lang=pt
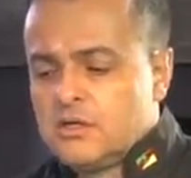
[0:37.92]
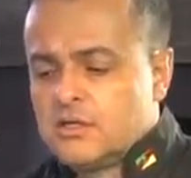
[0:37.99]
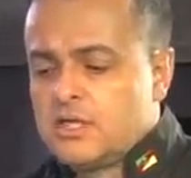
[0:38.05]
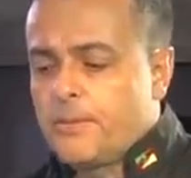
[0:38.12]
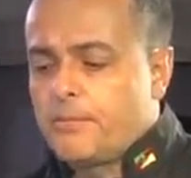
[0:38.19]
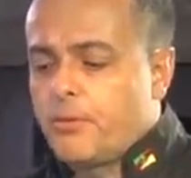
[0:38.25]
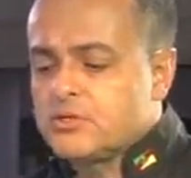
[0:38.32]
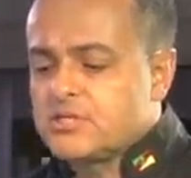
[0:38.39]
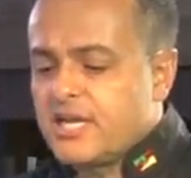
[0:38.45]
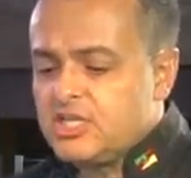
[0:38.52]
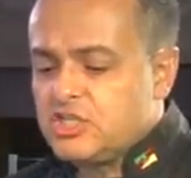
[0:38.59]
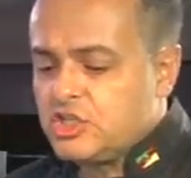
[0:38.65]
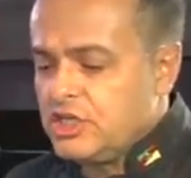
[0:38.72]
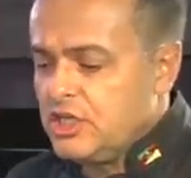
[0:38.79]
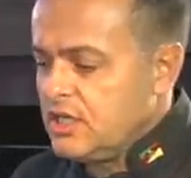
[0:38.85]
Depois
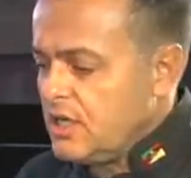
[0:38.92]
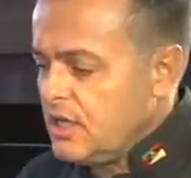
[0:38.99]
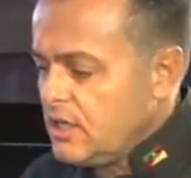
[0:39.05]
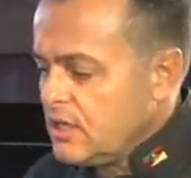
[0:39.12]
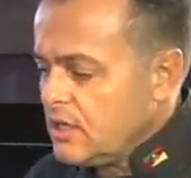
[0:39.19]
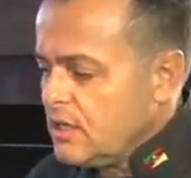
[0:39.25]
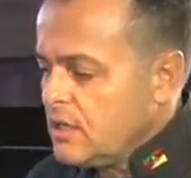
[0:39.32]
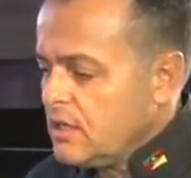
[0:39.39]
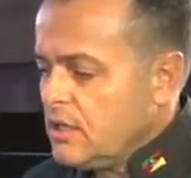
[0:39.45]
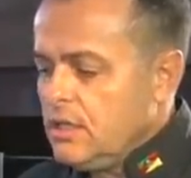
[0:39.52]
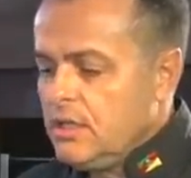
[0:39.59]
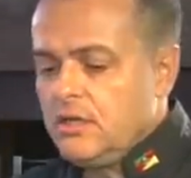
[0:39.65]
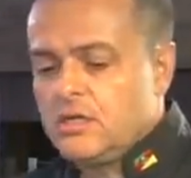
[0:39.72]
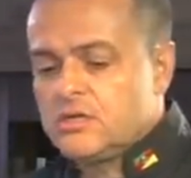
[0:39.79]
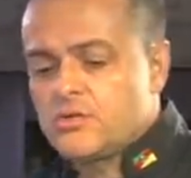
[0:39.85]
retira
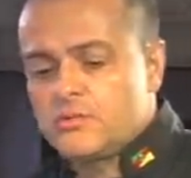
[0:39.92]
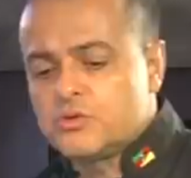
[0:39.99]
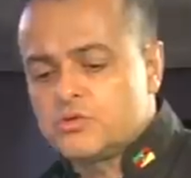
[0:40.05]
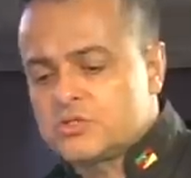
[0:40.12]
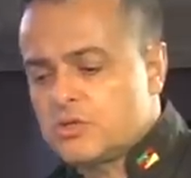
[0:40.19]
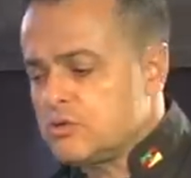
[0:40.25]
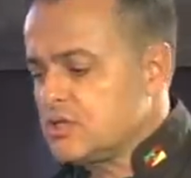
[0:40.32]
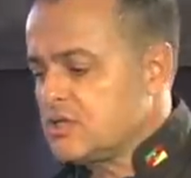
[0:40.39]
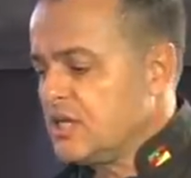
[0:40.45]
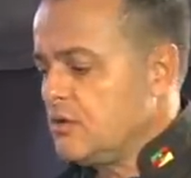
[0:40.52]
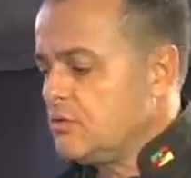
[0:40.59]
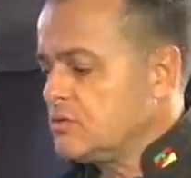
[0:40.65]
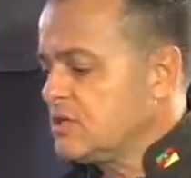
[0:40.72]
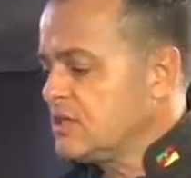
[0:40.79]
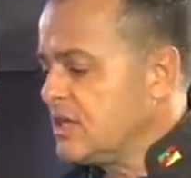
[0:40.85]
e nós vamos usar os,
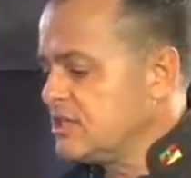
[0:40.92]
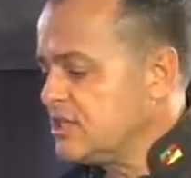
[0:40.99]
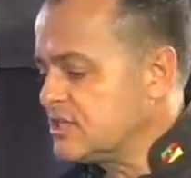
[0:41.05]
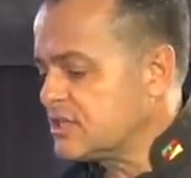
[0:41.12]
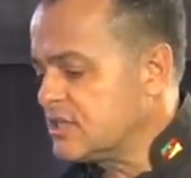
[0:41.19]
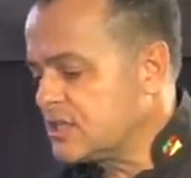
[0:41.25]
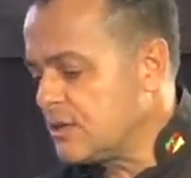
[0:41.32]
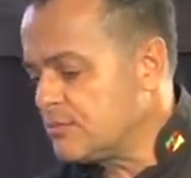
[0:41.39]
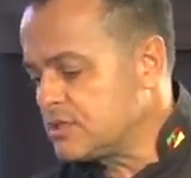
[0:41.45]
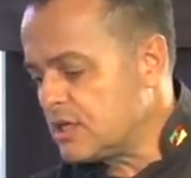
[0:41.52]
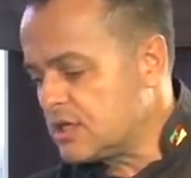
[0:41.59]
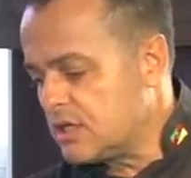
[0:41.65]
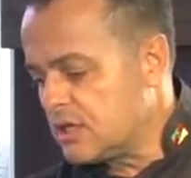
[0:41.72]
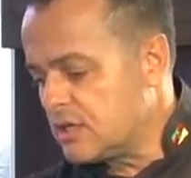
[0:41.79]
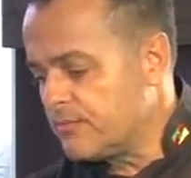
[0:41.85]
os ingredientes que temos
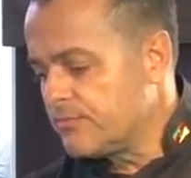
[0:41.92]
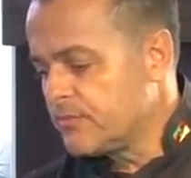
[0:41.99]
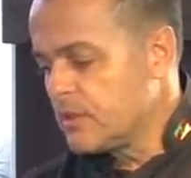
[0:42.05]
aqui.